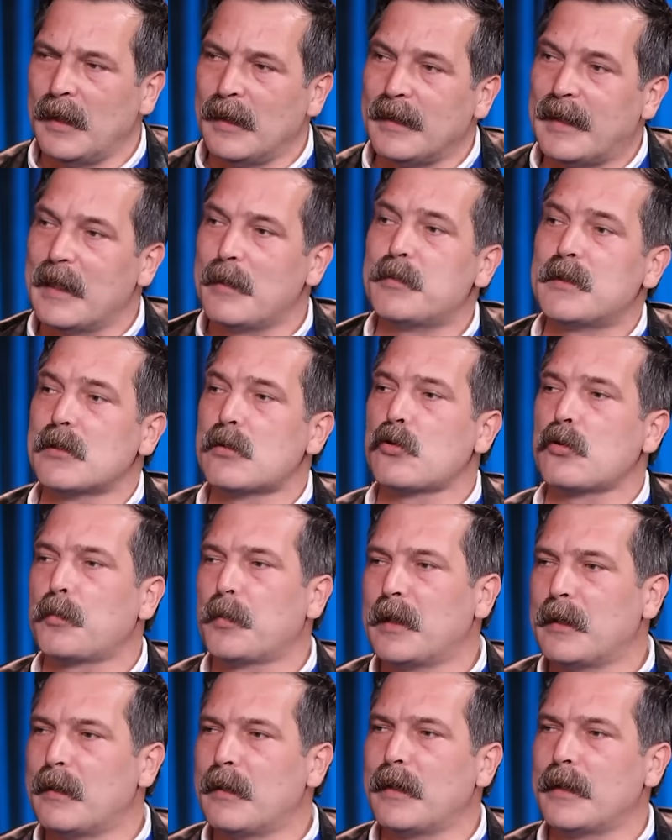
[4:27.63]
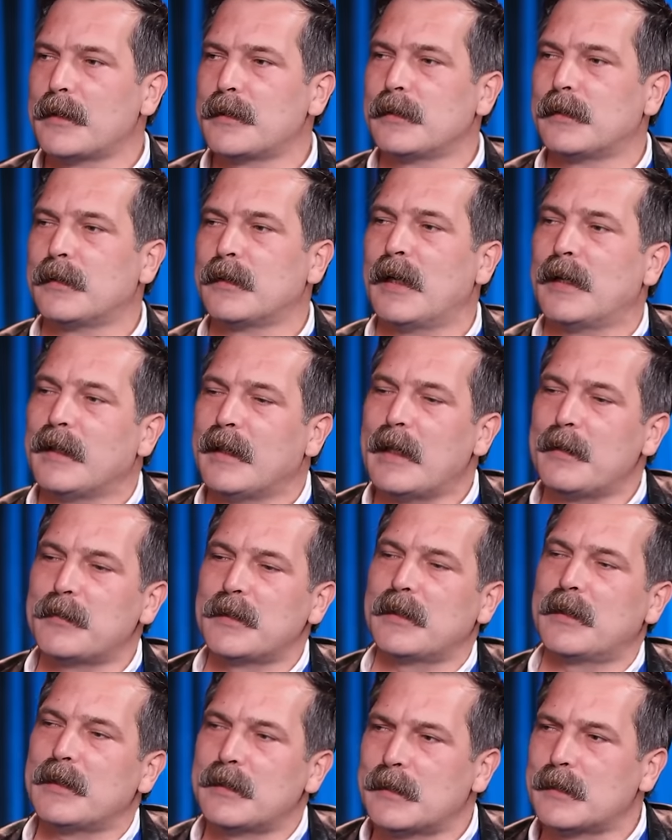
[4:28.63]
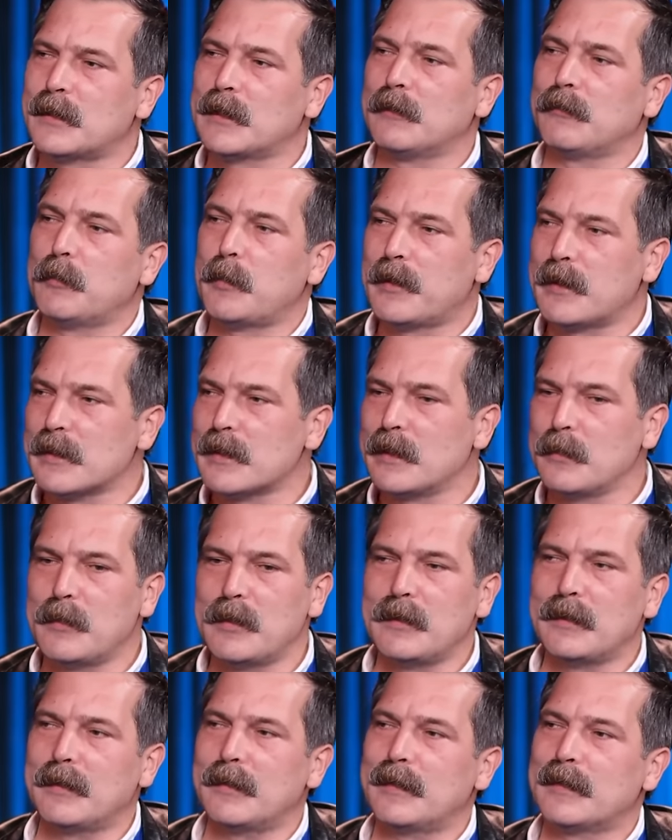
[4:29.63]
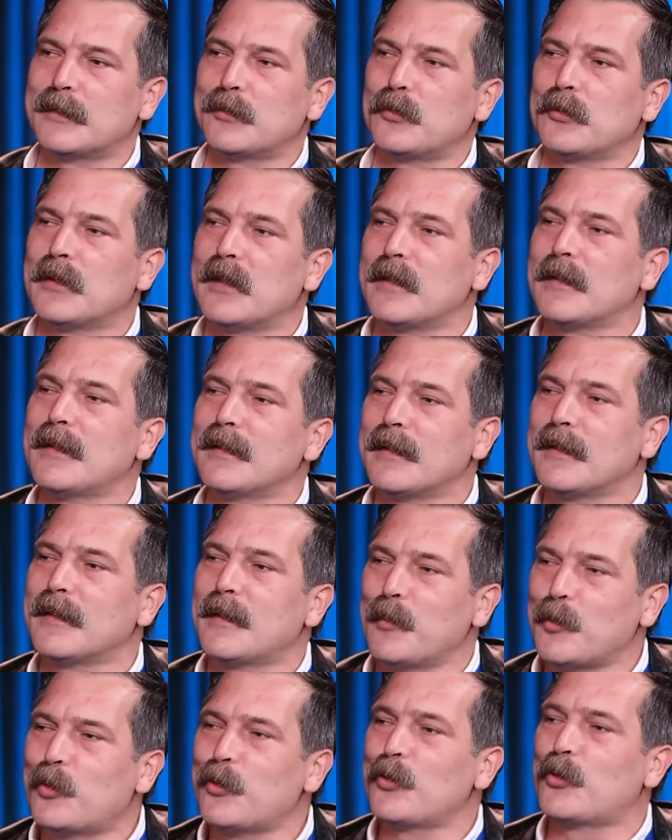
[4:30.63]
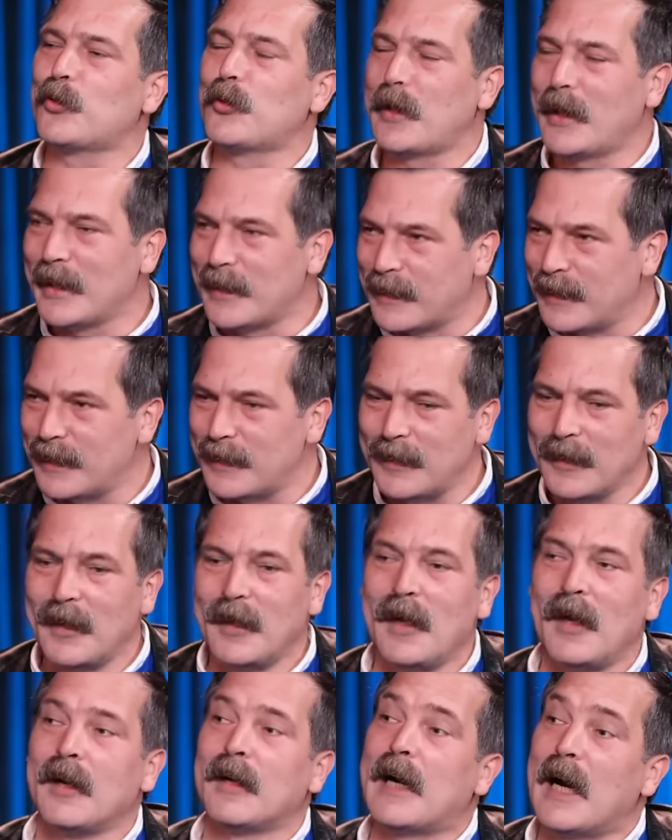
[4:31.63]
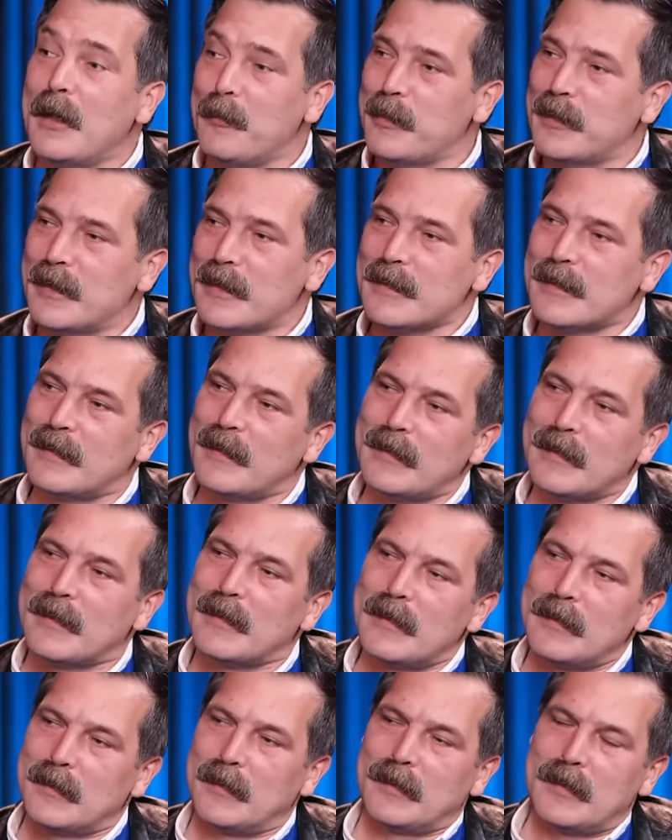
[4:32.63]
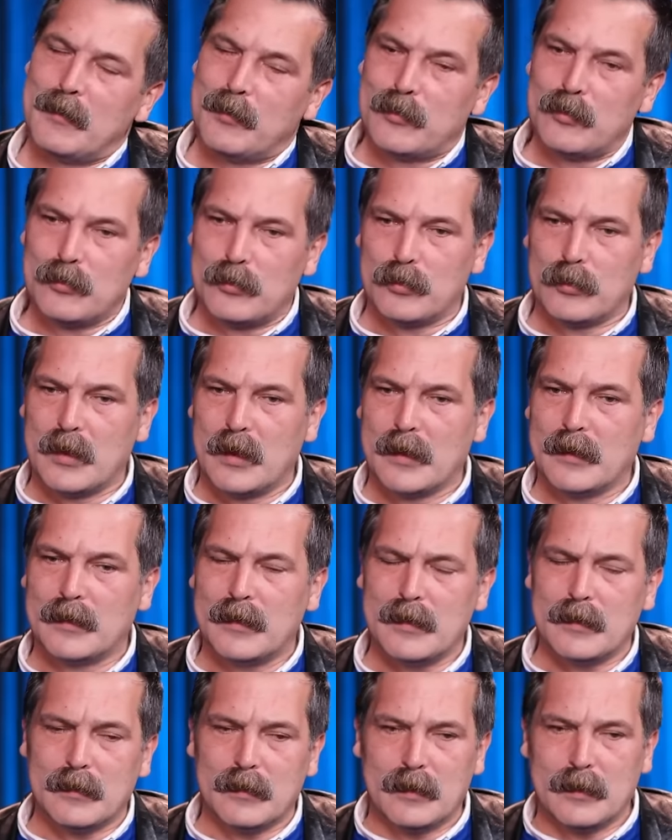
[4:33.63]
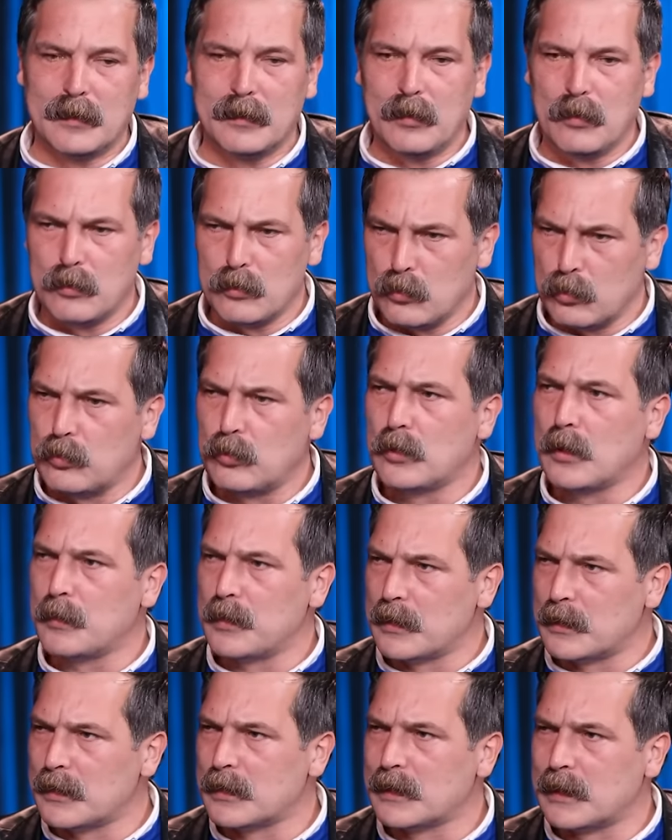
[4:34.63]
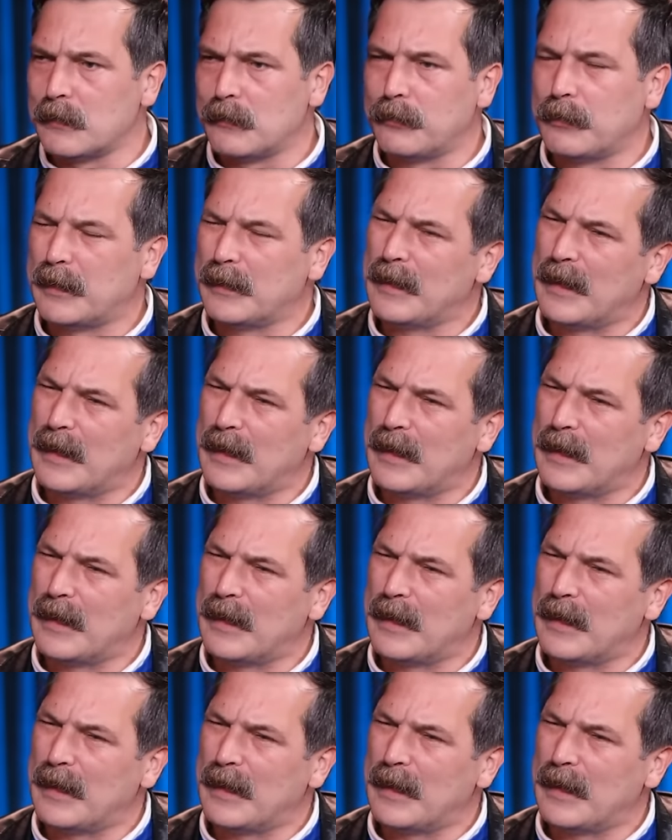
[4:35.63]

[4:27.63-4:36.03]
Gebze çok belirleyicidir. Çok. Yani Gebze'de işçi sınıfı bir kazanım elde ederse o dalga dalga, dalga bütün Türkiye'ye Türkiye gider. gider Kaybederse de dalga dalga bütün Türkiye'ye gider. E, örgütlü de bir işçi sınıfı var.